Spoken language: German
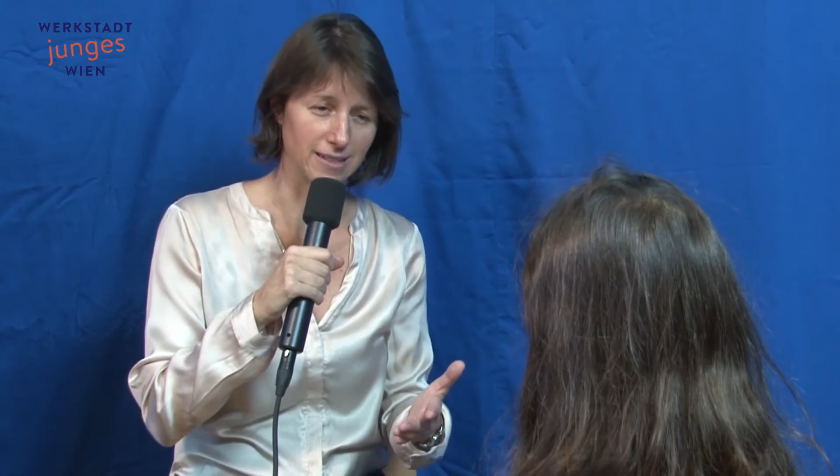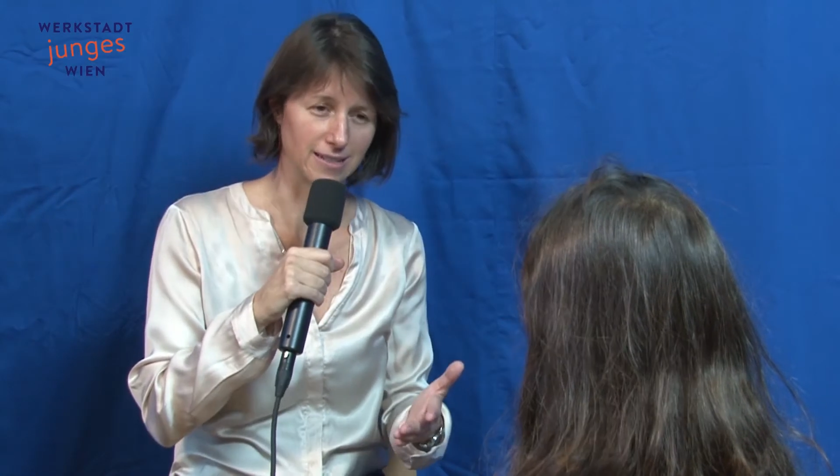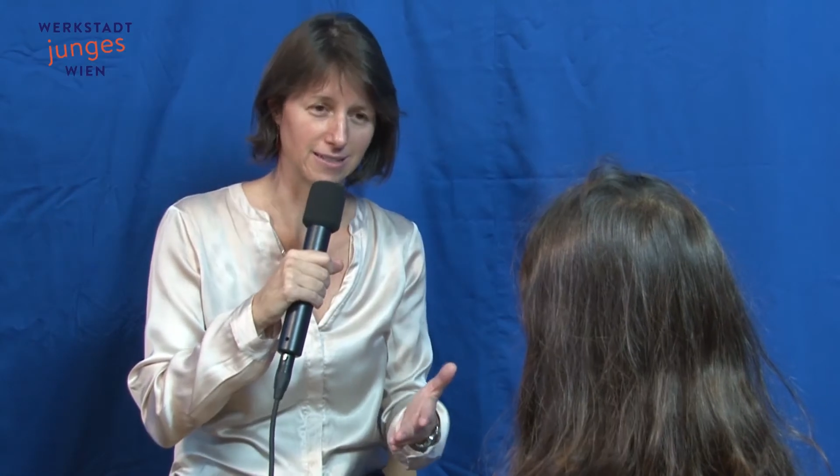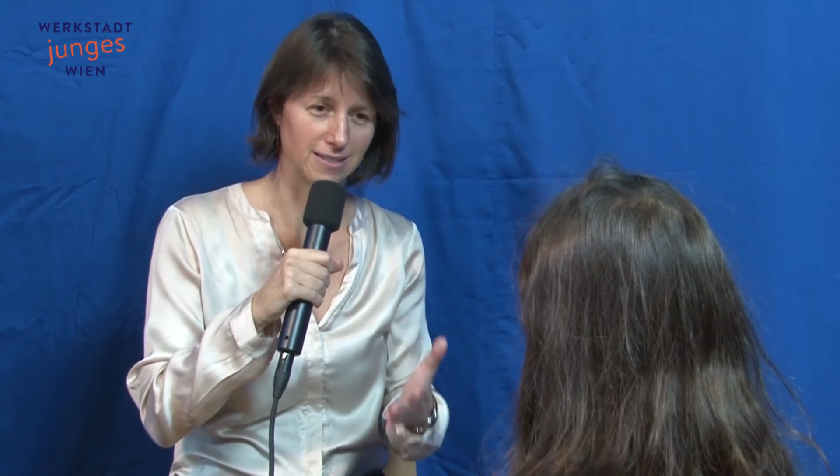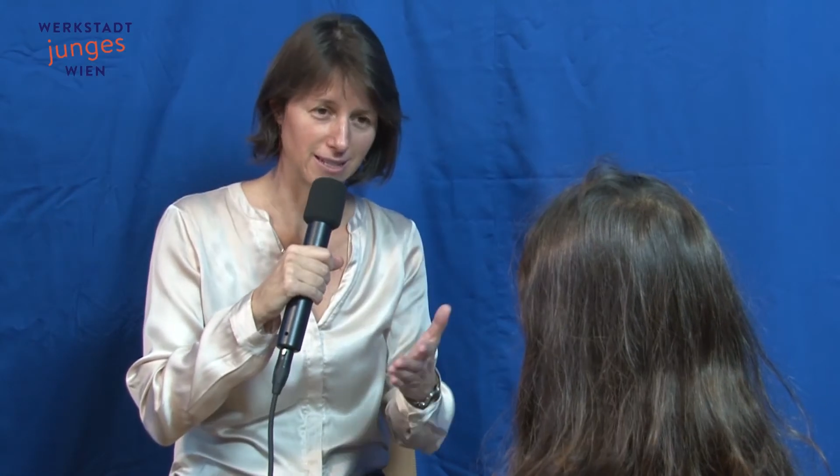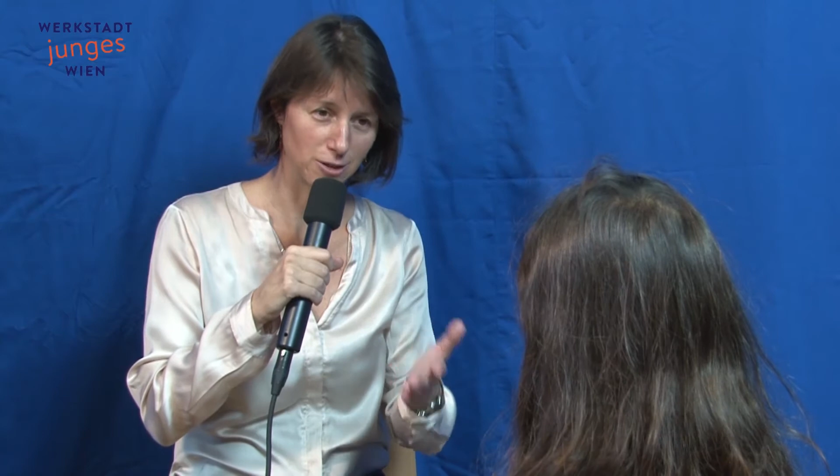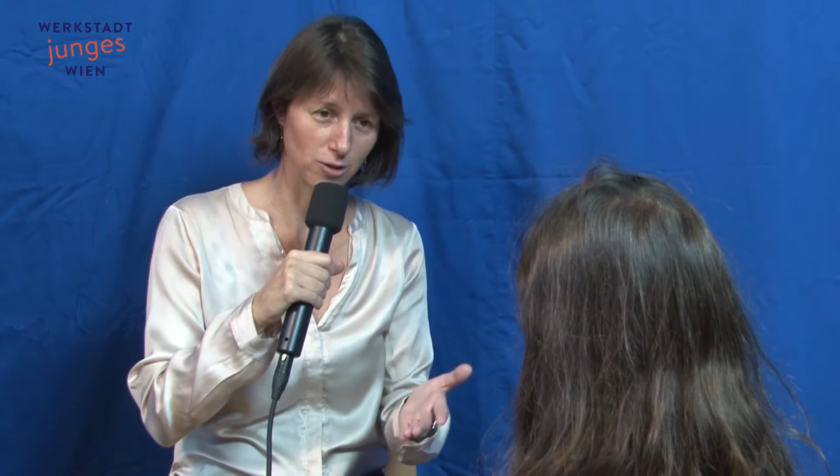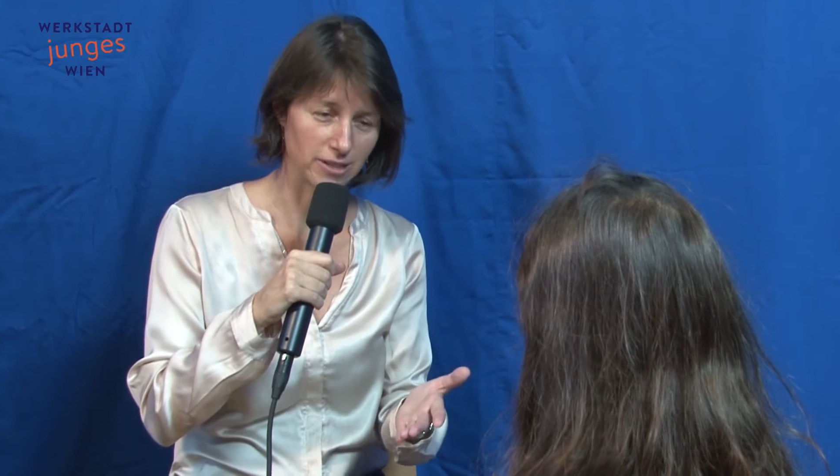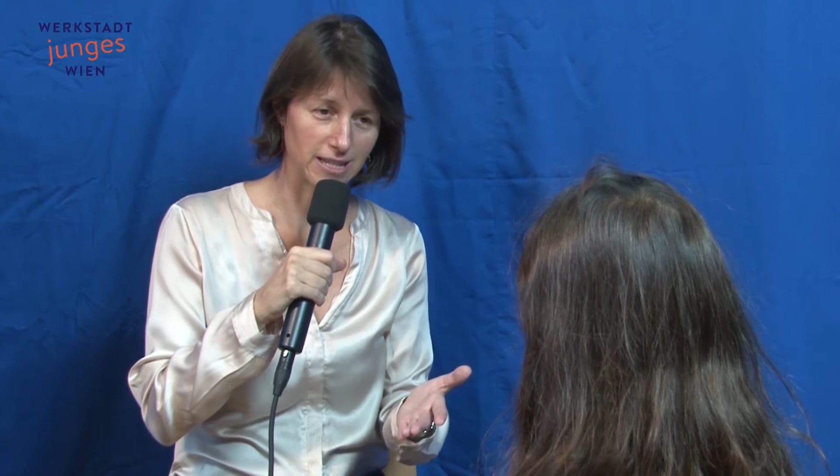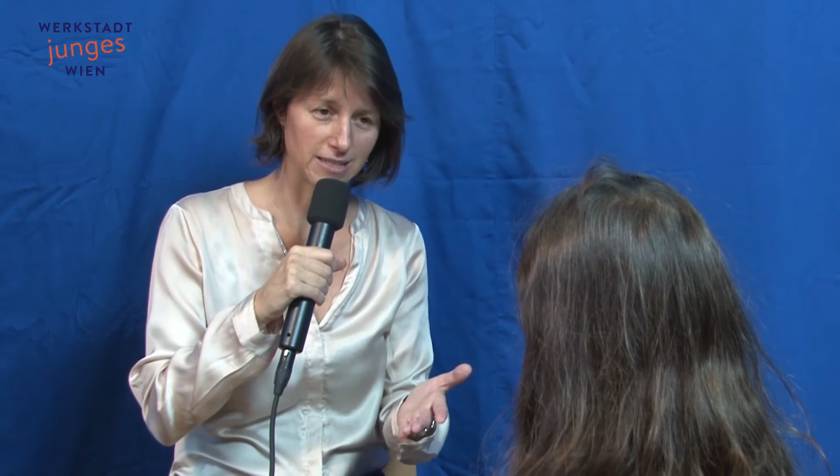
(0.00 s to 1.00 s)
das. Das geht
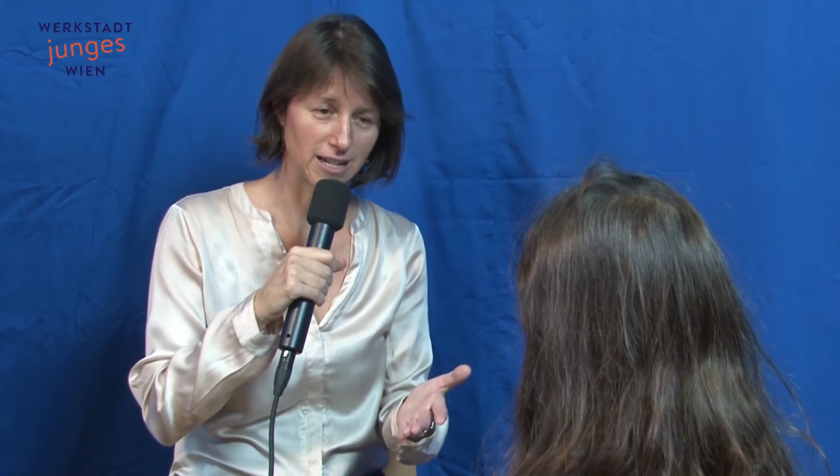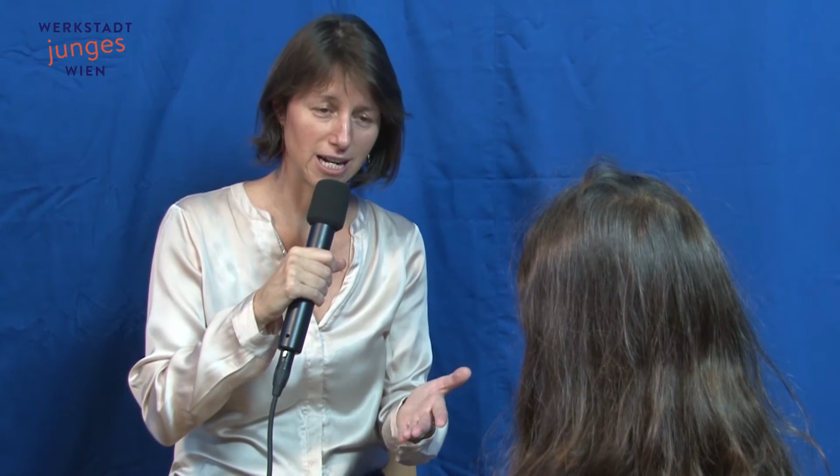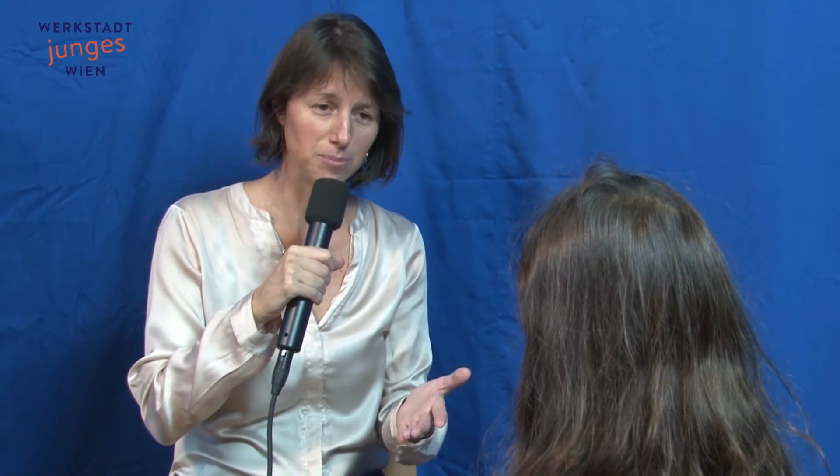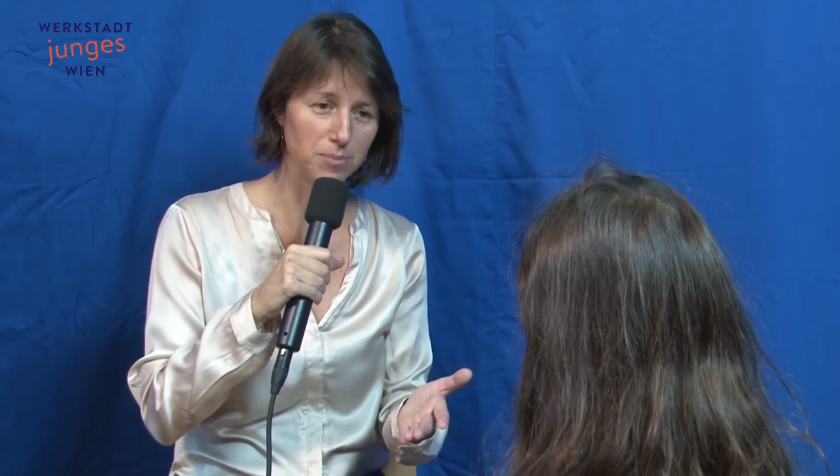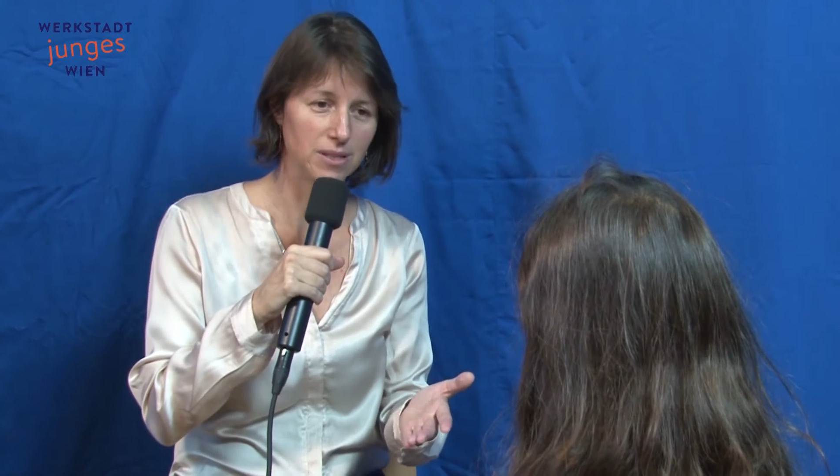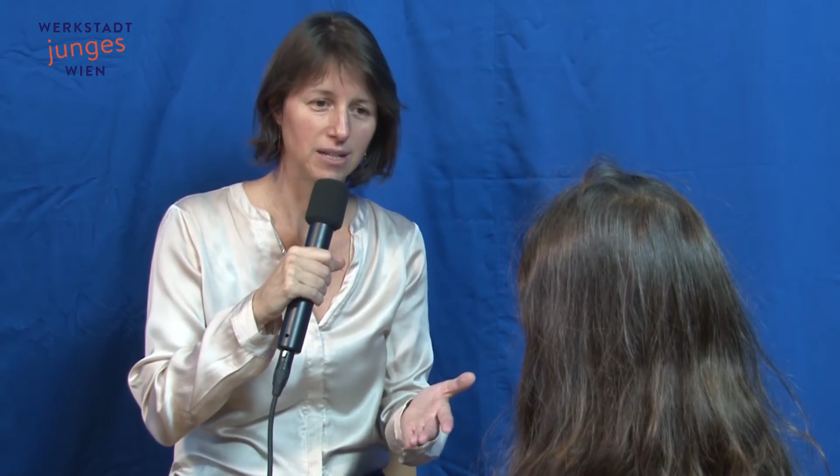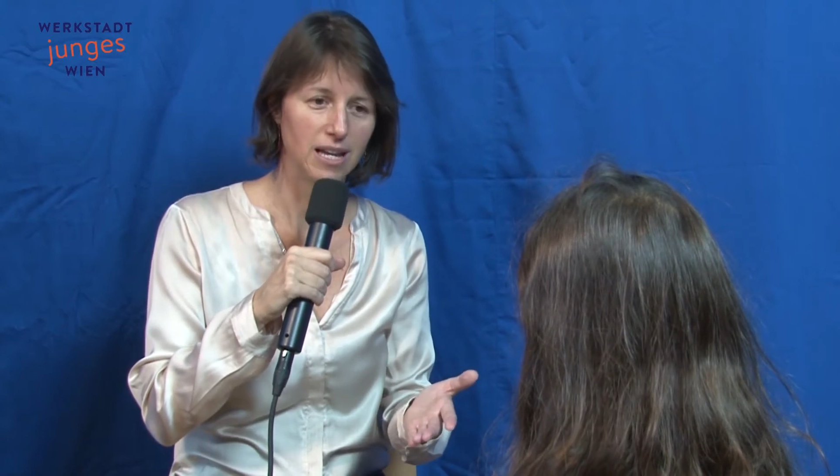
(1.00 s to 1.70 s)
nur deshalb,